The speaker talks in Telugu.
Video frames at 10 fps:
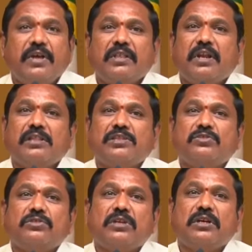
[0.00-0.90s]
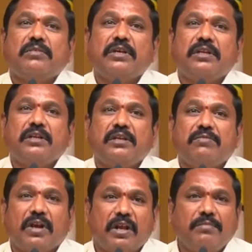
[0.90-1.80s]
వేతనాలు తీసుకుంటున్నటువంటి నీ
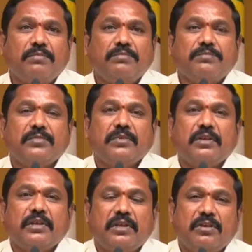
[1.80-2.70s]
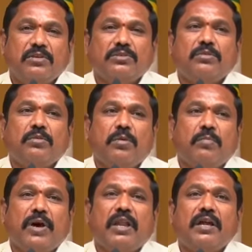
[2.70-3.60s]
వర్గం ఈరోజు
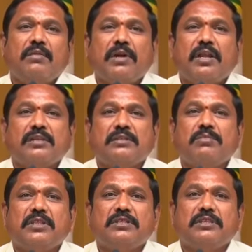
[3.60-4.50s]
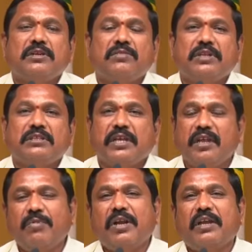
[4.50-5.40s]
పాలక మండలికి సంబంధించినటువంటి
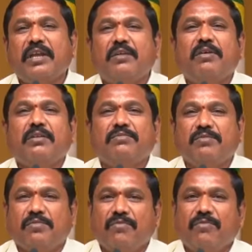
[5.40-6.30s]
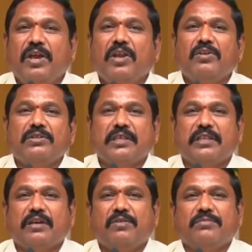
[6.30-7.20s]
చైర్మన్లు కేవలం వేలల్లో
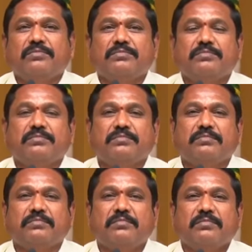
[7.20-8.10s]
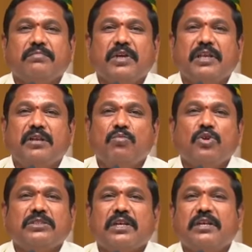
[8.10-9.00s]
సర్దావు మరి ఈ
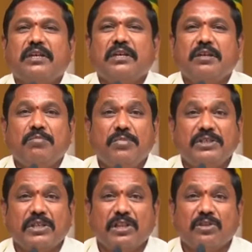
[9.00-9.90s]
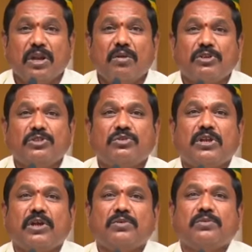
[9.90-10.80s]
మోసాన్ని బీసీలందరూ
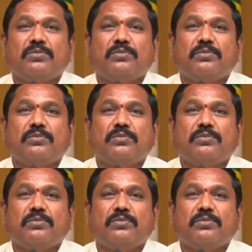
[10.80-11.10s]
గమనిస్తున్నారు